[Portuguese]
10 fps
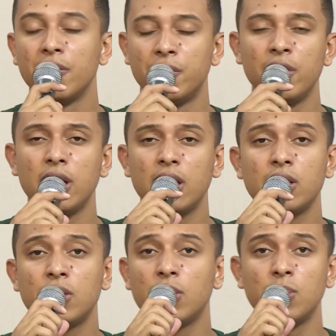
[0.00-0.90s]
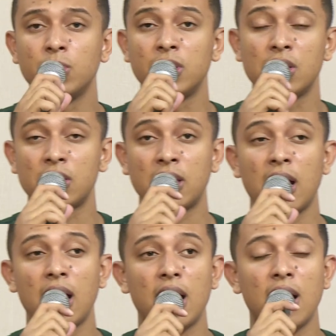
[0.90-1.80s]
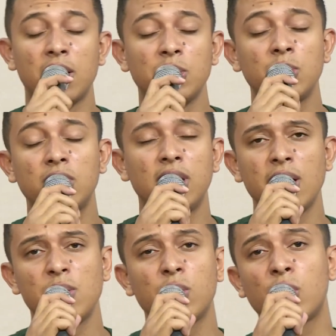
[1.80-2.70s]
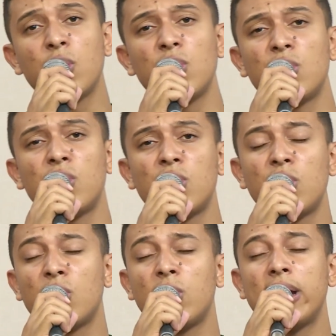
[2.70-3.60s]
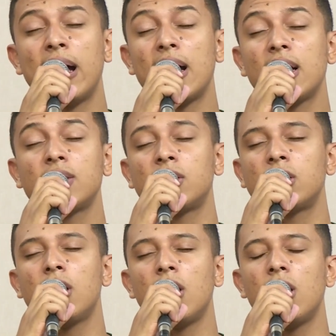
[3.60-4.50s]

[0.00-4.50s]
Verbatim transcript: Veja onde está o teu coração.